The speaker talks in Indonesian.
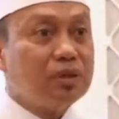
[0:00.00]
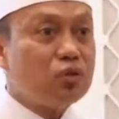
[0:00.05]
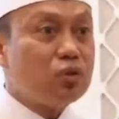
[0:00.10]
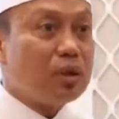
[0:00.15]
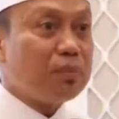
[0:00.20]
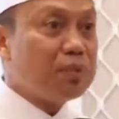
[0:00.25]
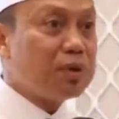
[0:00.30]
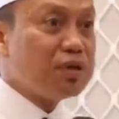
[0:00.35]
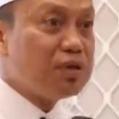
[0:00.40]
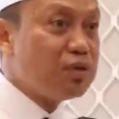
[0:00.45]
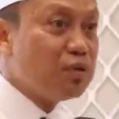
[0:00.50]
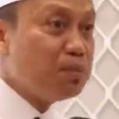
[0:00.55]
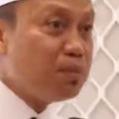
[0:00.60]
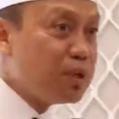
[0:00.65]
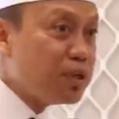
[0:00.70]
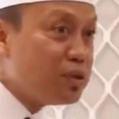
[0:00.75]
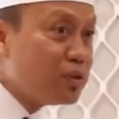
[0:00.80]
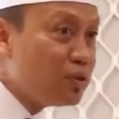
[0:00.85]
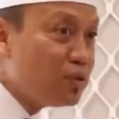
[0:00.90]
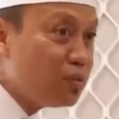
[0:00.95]
Sudah
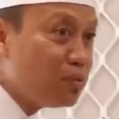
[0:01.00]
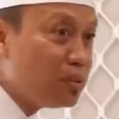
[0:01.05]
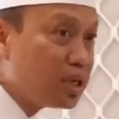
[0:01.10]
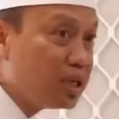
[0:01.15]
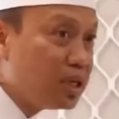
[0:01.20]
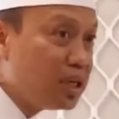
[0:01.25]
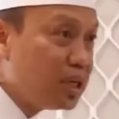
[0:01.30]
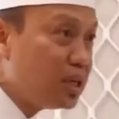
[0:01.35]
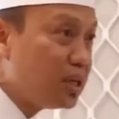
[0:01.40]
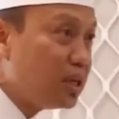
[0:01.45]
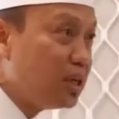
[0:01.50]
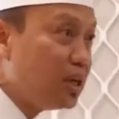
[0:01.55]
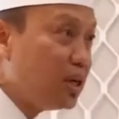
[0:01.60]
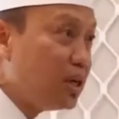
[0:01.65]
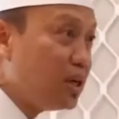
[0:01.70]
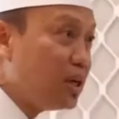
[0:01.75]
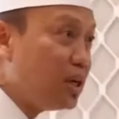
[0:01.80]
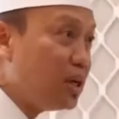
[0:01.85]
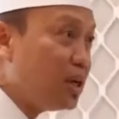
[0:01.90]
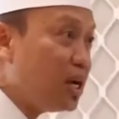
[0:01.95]
pensiun-pensiun lagi.
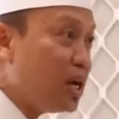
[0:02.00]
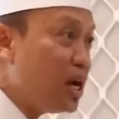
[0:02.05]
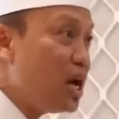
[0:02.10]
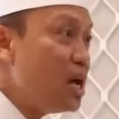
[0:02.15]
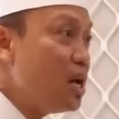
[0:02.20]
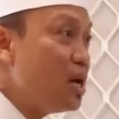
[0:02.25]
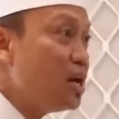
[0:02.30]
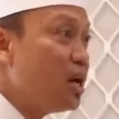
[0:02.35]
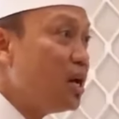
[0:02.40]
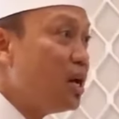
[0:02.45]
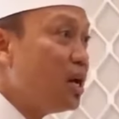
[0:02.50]
Hah?